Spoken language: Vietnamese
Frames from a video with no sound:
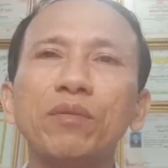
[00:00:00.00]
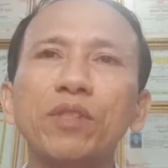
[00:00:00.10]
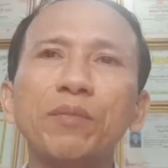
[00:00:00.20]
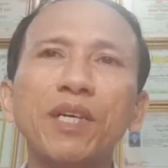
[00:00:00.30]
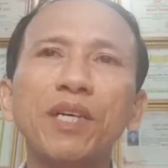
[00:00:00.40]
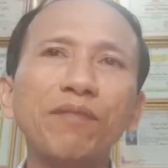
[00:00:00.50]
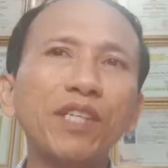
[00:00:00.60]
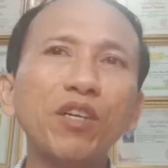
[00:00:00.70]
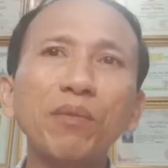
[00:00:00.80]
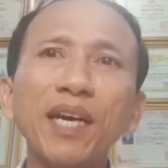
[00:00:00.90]
nhưng mà các vị
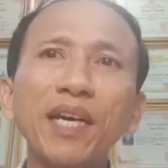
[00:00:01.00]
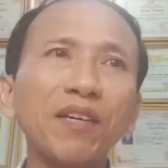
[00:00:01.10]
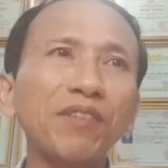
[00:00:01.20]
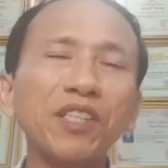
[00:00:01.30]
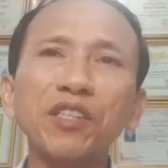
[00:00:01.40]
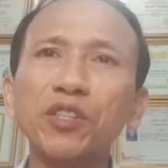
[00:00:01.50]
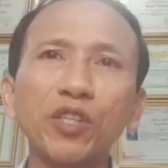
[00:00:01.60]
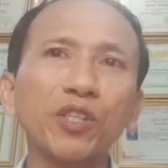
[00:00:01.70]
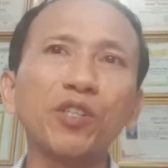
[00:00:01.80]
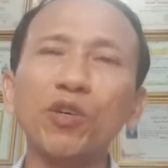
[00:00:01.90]
không nghe các vị cứ
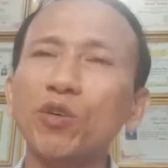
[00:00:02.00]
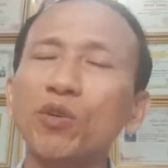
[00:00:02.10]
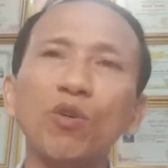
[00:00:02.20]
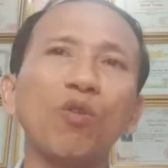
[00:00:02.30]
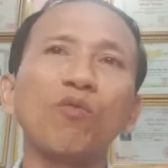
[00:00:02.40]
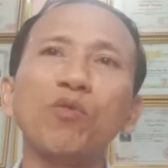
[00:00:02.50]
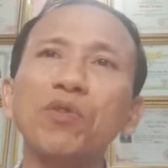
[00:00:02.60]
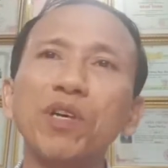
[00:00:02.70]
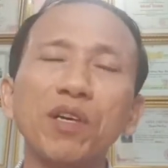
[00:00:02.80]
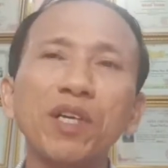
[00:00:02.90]
chửi tôi rồi cổ
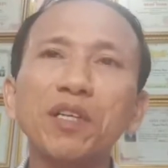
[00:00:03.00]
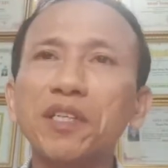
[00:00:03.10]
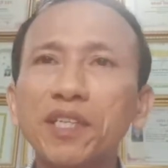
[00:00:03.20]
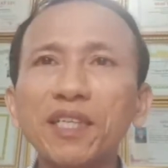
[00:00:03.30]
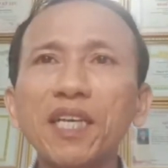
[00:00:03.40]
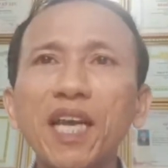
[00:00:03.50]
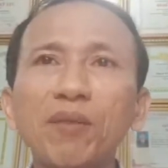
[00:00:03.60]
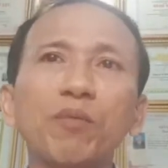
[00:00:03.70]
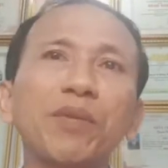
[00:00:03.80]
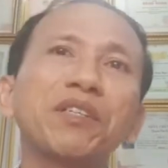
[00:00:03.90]
vũ là cái cách
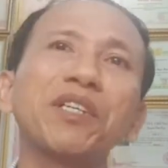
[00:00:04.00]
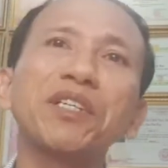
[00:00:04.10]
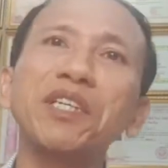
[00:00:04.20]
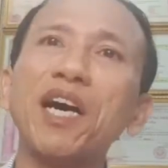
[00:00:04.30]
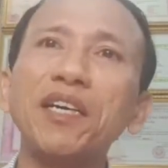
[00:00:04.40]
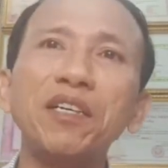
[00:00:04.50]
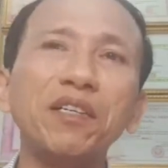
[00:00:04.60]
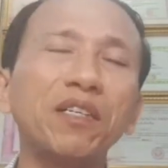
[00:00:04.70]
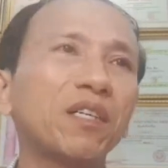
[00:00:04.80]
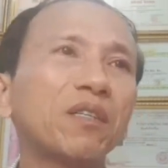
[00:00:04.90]
làm của mấy người kia hay
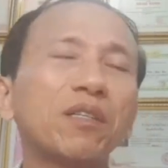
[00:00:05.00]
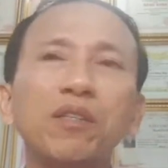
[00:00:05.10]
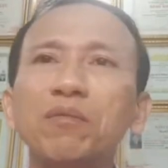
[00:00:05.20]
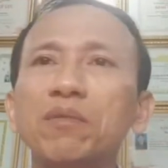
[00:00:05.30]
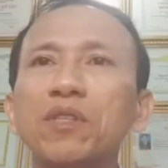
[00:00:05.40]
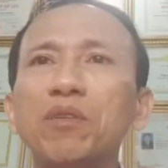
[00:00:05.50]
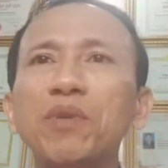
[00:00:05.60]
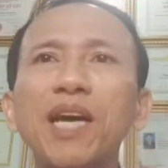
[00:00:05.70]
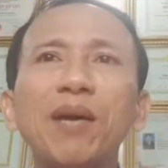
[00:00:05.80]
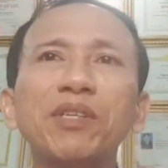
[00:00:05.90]
hơn đúng không
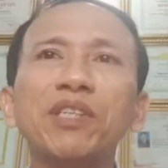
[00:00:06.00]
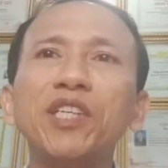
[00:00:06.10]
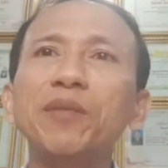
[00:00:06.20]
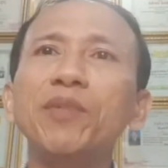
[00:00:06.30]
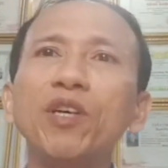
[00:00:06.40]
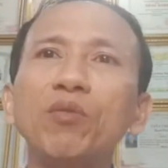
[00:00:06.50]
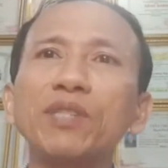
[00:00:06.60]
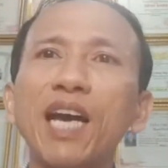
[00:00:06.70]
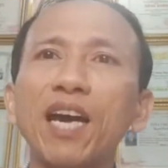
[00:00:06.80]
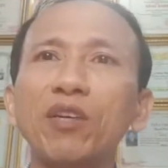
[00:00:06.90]
không làm được thì im đi ông
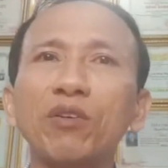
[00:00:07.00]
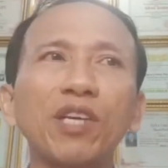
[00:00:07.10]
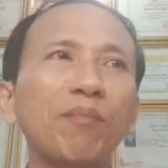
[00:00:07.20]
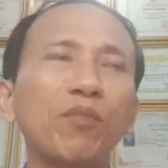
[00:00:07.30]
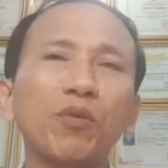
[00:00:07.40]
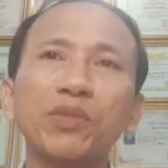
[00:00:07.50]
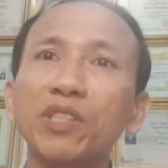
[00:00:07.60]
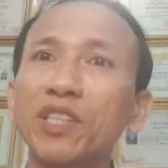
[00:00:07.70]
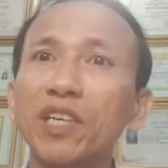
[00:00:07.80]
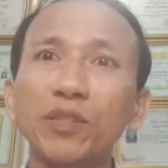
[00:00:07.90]
già rồi lắm mồm
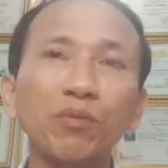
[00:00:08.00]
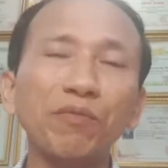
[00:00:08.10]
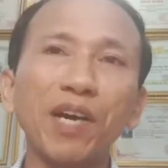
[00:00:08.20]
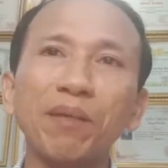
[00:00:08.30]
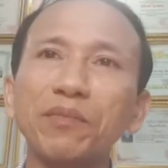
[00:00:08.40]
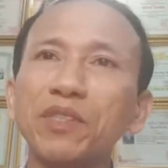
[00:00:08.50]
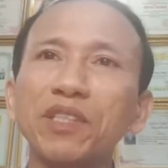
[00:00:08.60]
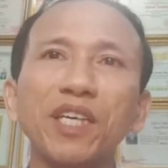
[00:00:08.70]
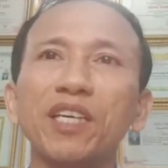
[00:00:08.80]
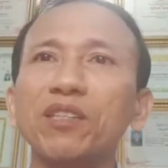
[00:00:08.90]
chửi rất là xúc phạm mà
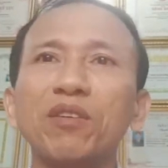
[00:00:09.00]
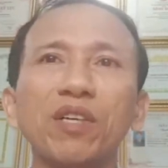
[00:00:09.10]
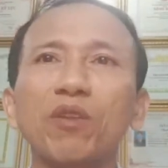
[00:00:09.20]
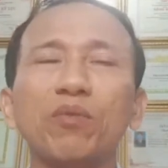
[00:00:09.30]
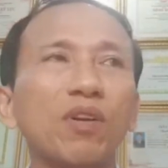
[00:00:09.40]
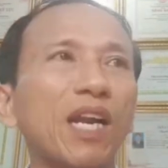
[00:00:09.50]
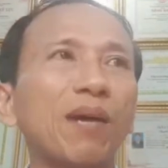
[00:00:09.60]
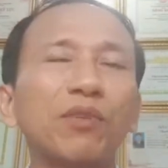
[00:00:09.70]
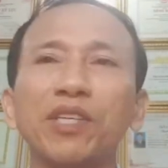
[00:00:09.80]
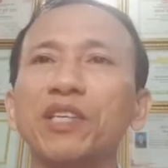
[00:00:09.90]
cứ để cho hoàng lộc nó
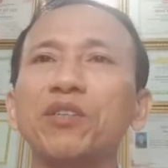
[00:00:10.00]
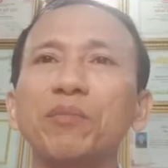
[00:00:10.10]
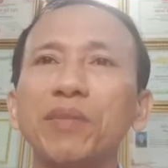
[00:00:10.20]
làm để cho